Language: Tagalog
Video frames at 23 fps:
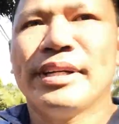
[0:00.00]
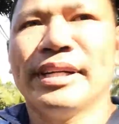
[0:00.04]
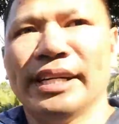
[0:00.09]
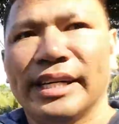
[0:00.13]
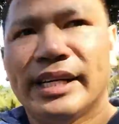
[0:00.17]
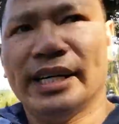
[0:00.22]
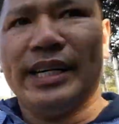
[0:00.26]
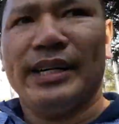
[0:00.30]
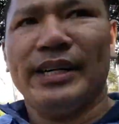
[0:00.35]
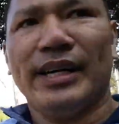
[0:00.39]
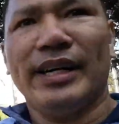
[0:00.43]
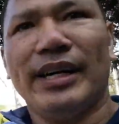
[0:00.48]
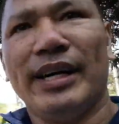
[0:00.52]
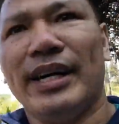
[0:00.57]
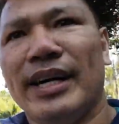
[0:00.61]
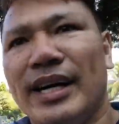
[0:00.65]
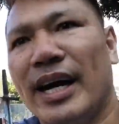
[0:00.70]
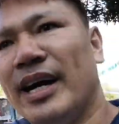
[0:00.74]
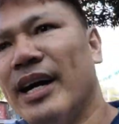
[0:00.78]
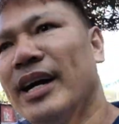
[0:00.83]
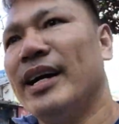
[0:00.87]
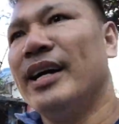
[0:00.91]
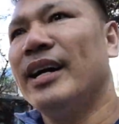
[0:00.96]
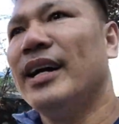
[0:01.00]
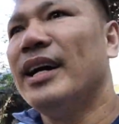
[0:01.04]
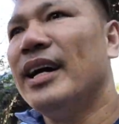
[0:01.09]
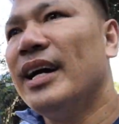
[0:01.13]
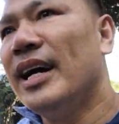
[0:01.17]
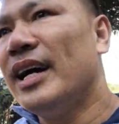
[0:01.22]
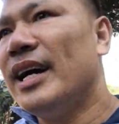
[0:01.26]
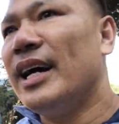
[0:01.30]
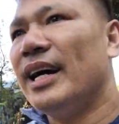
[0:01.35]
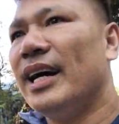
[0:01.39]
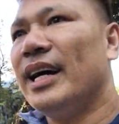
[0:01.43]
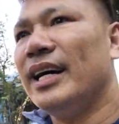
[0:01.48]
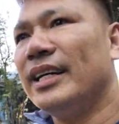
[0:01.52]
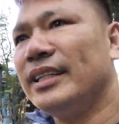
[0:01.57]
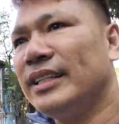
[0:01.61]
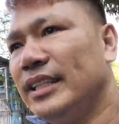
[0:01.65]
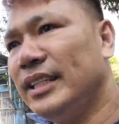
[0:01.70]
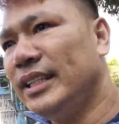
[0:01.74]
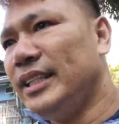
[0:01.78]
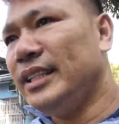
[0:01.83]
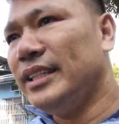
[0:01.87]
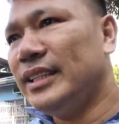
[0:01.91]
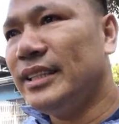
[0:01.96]
uh,
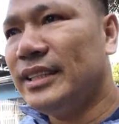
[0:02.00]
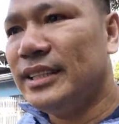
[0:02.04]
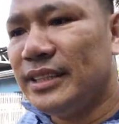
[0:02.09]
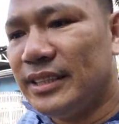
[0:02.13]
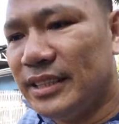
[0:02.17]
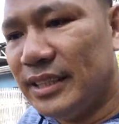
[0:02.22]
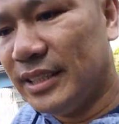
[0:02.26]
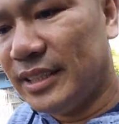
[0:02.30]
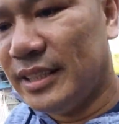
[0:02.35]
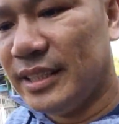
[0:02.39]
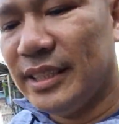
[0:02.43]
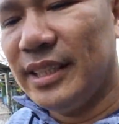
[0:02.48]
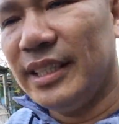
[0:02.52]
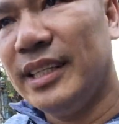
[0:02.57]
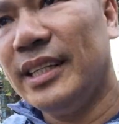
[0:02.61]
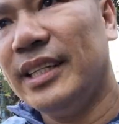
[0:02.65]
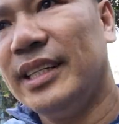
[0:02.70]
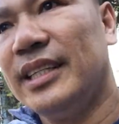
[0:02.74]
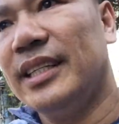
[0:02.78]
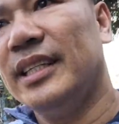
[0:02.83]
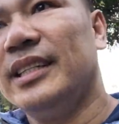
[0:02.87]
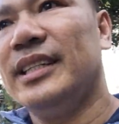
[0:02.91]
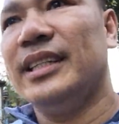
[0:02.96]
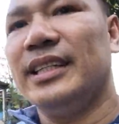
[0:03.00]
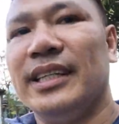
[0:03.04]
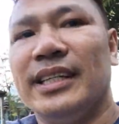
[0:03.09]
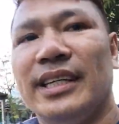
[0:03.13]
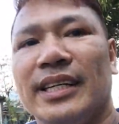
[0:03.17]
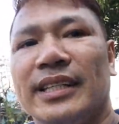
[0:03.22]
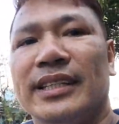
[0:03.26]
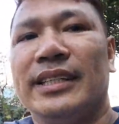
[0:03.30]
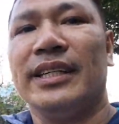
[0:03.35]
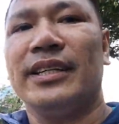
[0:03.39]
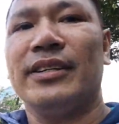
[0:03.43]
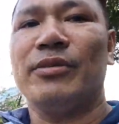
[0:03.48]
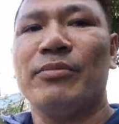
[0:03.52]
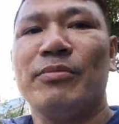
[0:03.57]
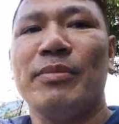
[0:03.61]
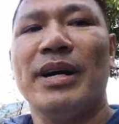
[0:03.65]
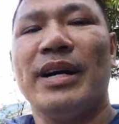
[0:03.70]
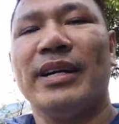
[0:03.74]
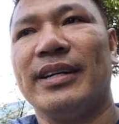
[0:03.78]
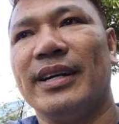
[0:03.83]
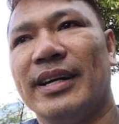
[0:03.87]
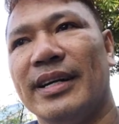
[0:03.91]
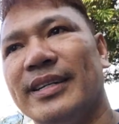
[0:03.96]
hangin yan ngayong
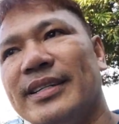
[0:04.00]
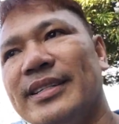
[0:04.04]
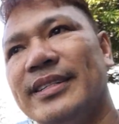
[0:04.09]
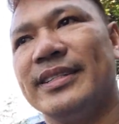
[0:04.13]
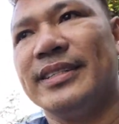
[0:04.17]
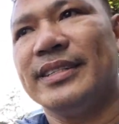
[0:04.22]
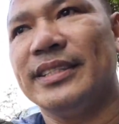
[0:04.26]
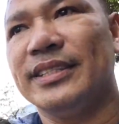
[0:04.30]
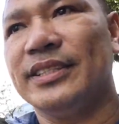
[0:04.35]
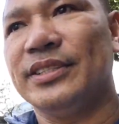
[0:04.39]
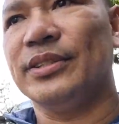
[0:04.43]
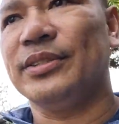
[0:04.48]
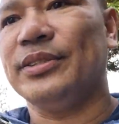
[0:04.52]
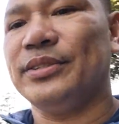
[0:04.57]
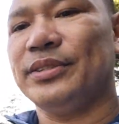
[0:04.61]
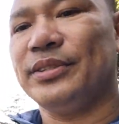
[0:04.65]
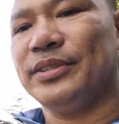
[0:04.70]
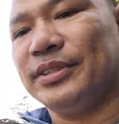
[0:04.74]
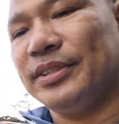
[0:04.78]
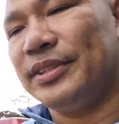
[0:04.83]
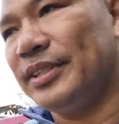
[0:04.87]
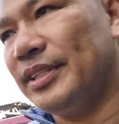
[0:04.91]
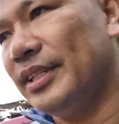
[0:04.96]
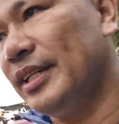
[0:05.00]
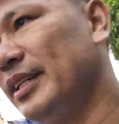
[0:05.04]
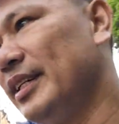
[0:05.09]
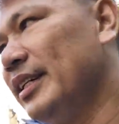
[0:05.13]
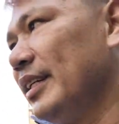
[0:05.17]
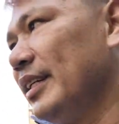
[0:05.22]
umaga sagasaan so, tayo